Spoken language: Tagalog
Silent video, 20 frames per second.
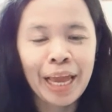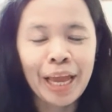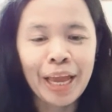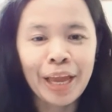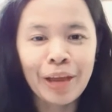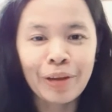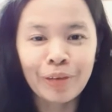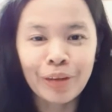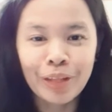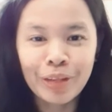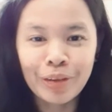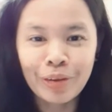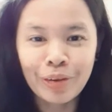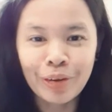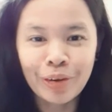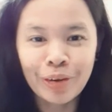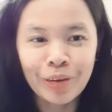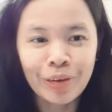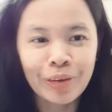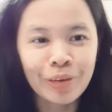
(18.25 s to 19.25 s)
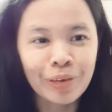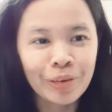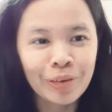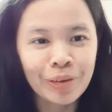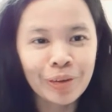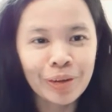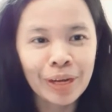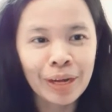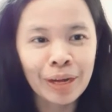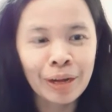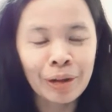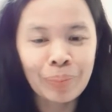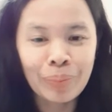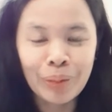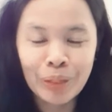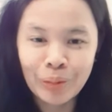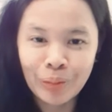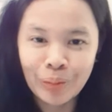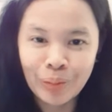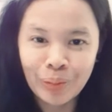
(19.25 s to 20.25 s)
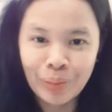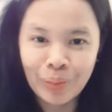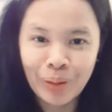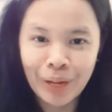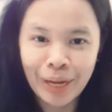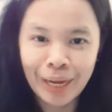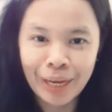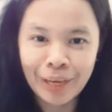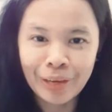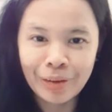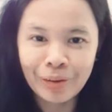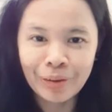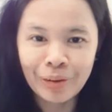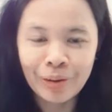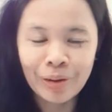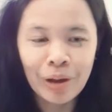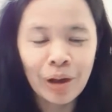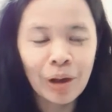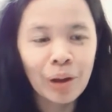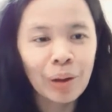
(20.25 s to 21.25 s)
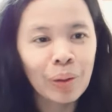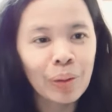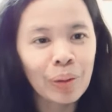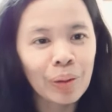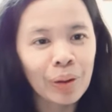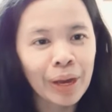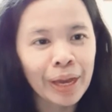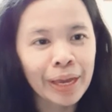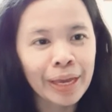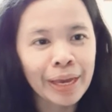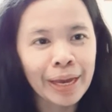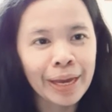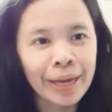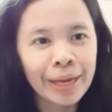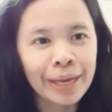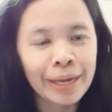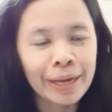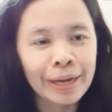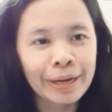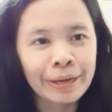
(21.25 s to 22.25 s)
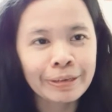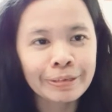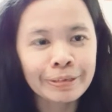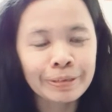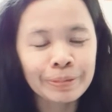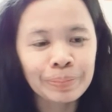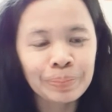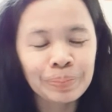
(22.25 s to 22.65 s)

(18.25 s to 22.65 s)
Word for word: Ewan ko kung uh, matutuwa kayo o kaya ay... Uh,